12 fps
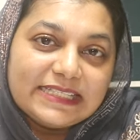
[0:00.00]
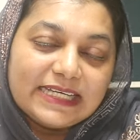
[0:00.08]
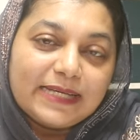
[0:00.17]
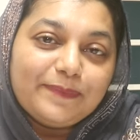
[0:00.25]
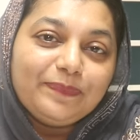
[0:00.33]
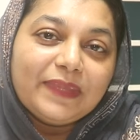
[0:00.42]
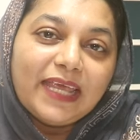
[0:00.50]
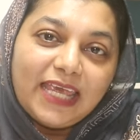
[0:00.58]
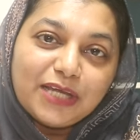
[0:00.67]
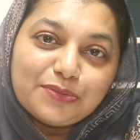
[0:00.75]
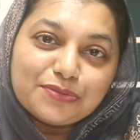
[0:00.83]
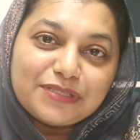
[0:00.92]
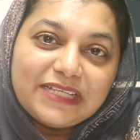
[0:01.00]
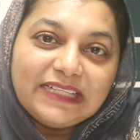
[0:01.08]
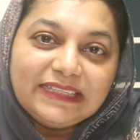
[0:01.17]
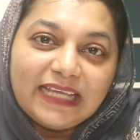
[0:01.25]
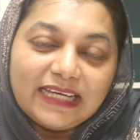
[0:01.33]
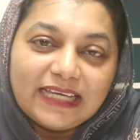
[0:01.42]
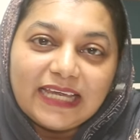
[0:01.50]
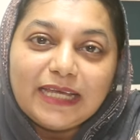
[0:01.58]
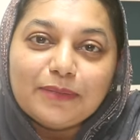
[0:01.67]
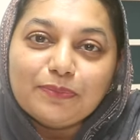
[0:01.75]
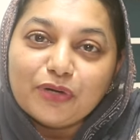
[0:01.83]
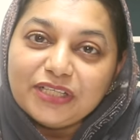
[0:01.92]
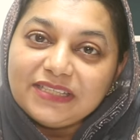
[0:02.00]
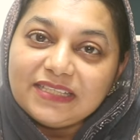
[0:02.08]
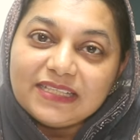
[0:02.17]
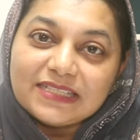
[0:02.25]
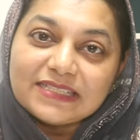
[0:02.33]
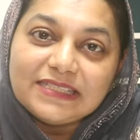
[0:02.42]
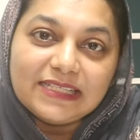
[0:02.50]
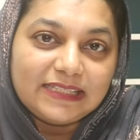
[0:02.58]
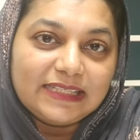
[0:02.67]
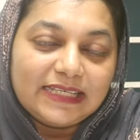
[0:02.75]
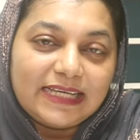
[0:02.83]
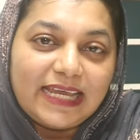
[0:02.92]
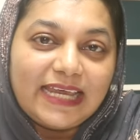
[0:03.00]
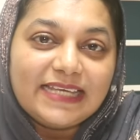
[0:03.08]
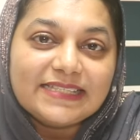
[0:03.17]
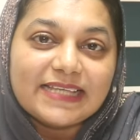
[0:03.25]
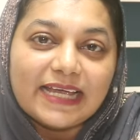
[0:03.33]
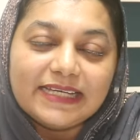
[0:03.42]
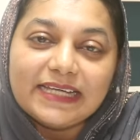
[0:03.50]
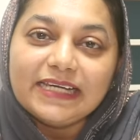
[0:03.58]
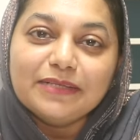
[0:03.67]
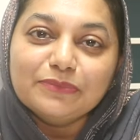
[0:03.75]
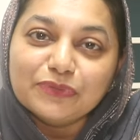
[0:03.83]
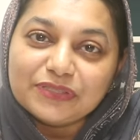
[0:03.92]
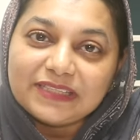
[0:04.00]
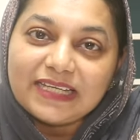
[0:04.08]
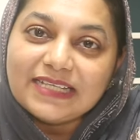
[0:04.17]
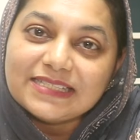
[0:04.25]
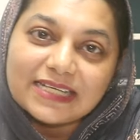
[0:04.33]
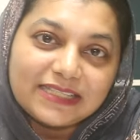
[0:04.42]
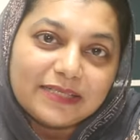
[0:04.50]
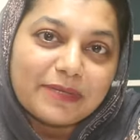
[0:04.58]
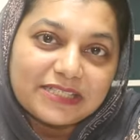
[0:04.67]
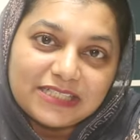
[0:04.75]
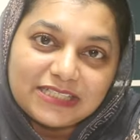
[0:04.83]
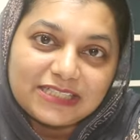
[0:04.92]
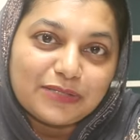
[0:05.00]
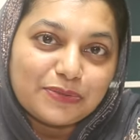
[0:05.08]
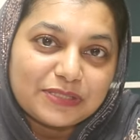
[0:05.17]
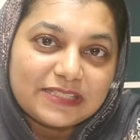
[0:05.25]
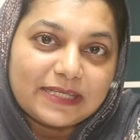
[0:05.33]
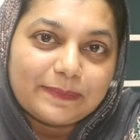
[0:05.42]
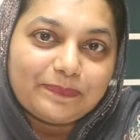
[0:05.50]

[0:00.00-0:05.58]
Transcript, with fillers: যে একুশ দিন থেকে ৩৫ দিন এই সাইকেলের মধ্যে যাদের মাসিকটা হচ্ছে